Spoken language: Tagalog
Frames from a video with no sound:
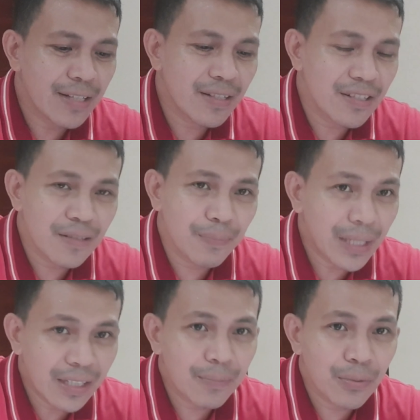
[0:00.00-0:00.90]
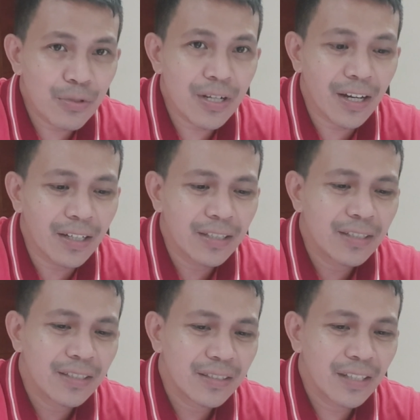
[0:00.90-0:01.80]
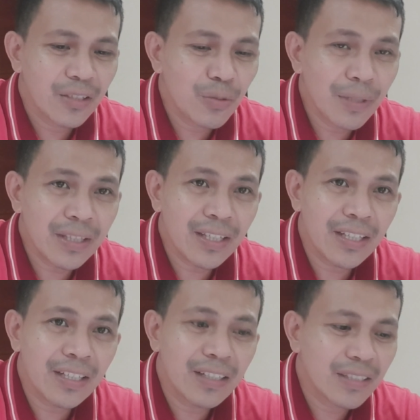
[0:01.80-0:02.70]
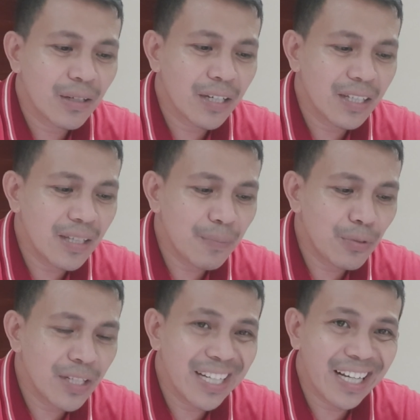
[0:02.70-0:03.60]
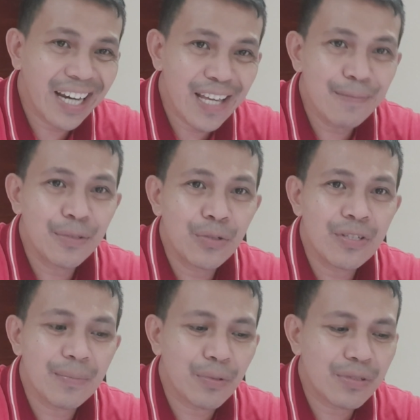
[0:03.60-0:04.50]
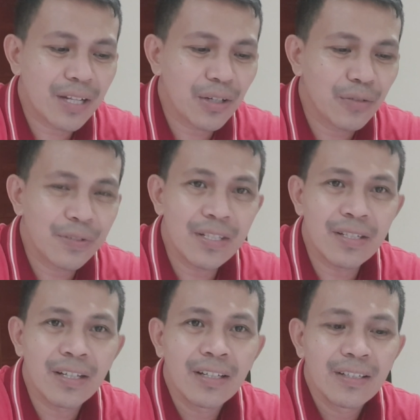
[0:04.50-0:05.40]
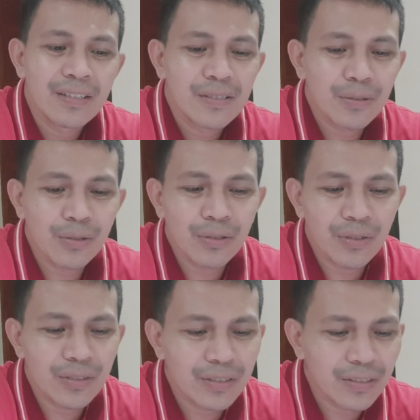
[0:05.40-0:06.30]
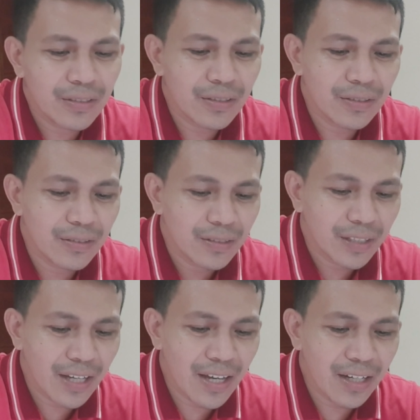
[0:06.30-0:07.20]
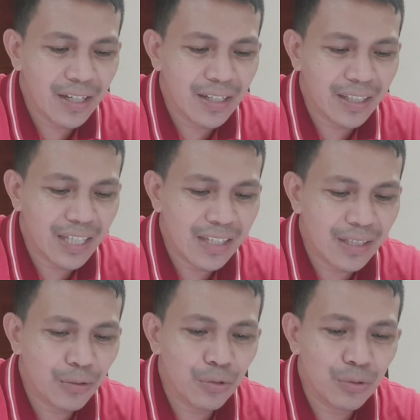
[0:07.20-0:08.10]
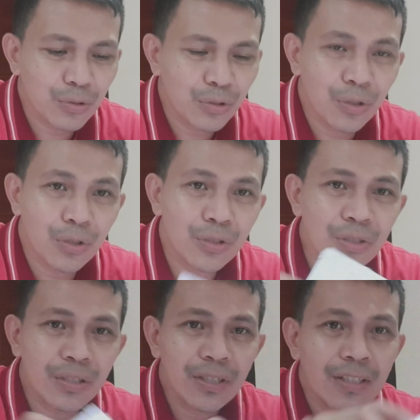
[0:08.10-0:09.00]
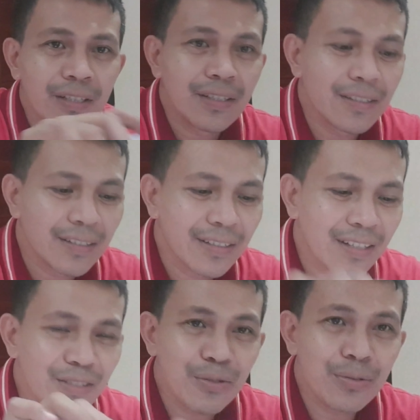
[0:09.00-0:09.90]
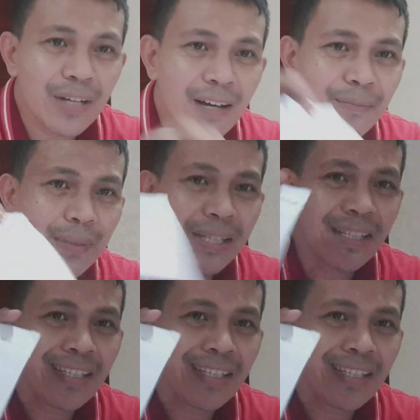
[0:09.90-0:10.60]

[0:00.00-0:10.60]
AdSense pin na po siya na dumating na hindi po niya na-claim doon sa postal office. So, kaya nga nakita ko to doon. I'm so happy.